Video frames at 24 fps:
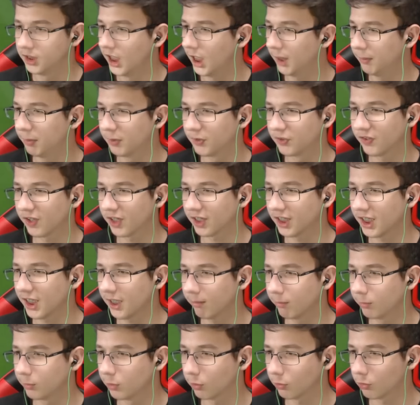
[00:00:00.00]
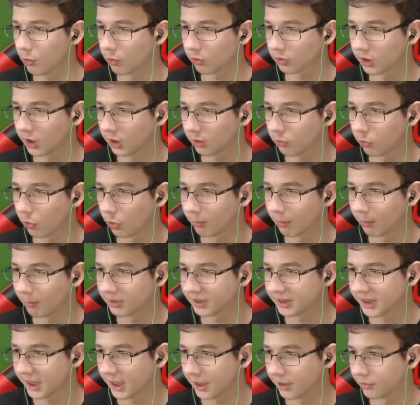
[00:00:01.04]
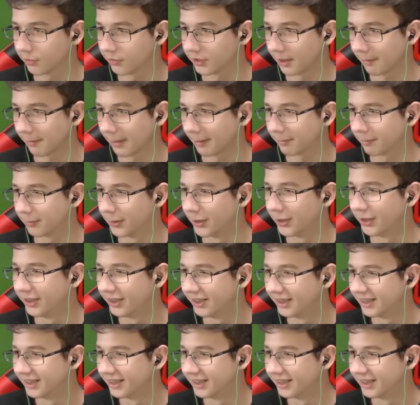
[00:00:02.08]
Neyimiz var neyimiz yok ortaya koymamız gerekiyor demek bu.